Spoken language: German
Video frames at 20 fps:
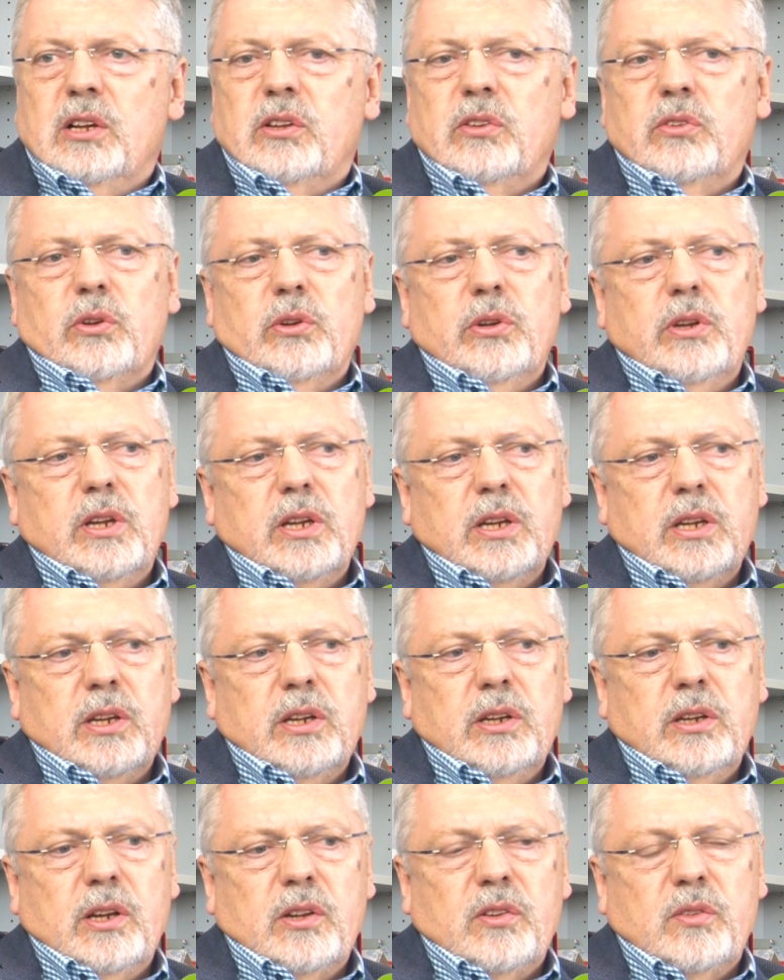
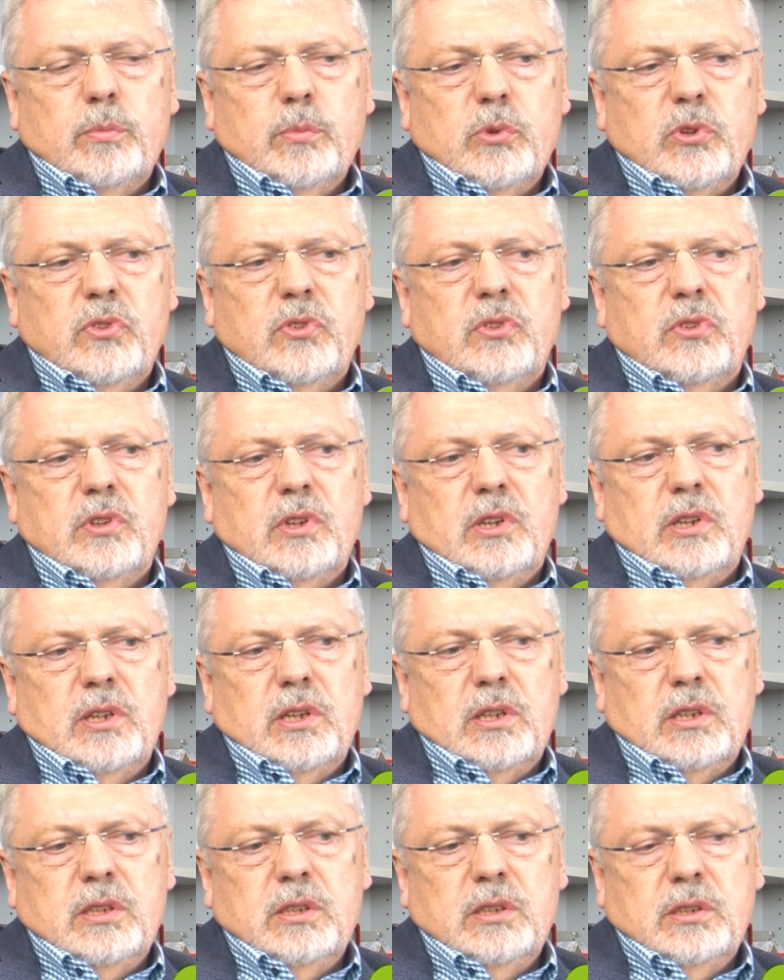sondern das muss
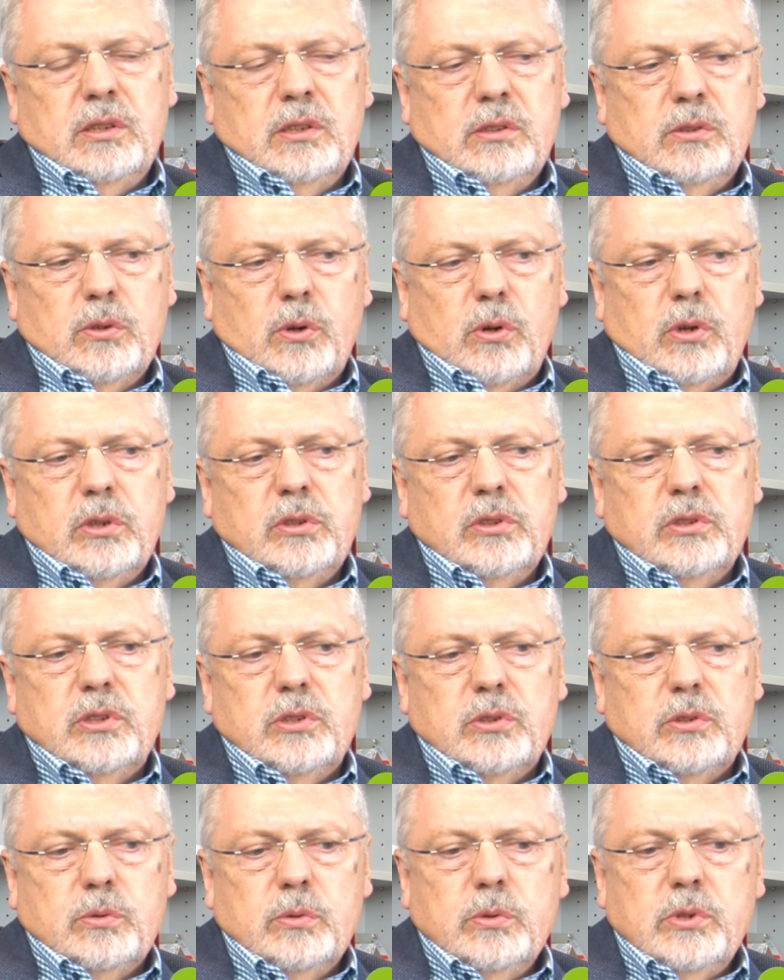äh,
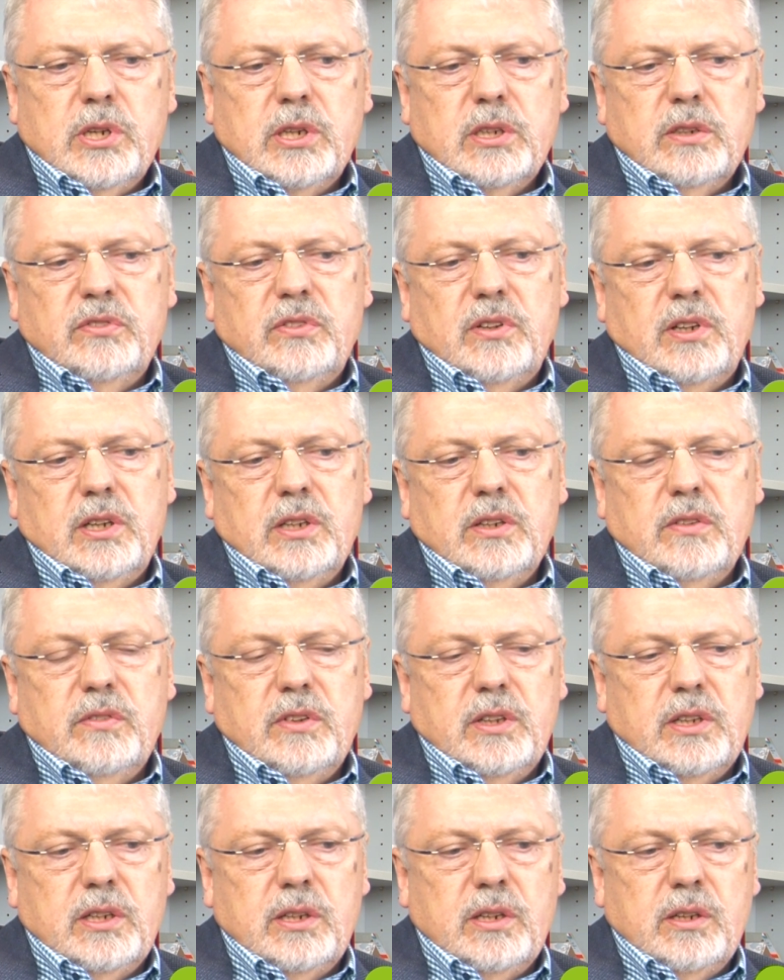geordnet runtergefahren
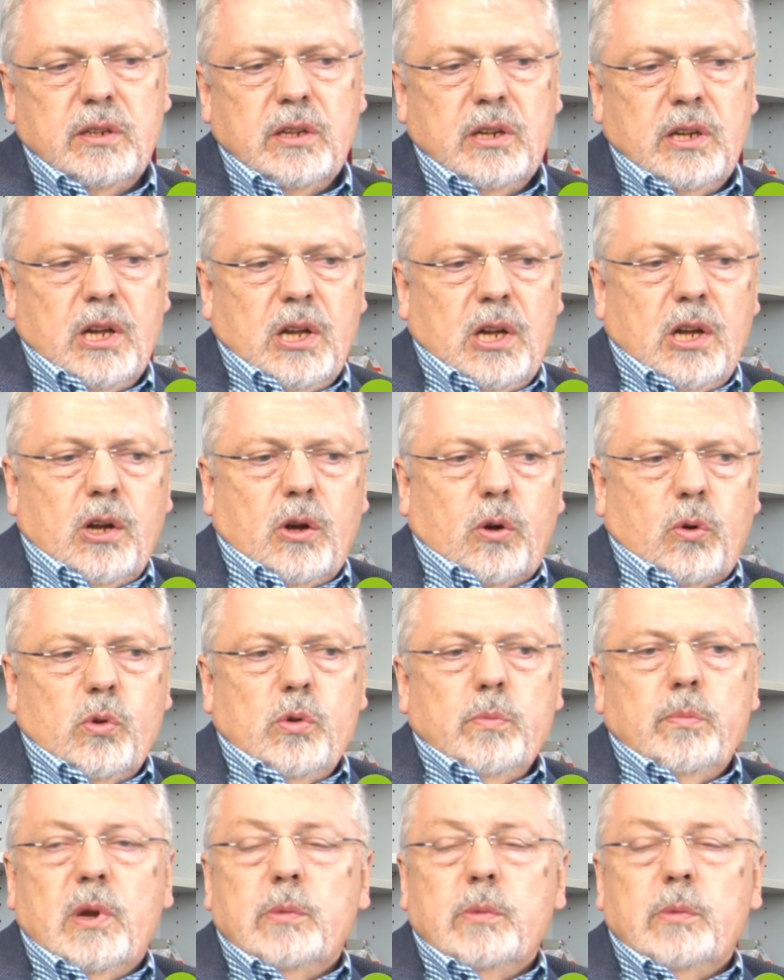werden. Und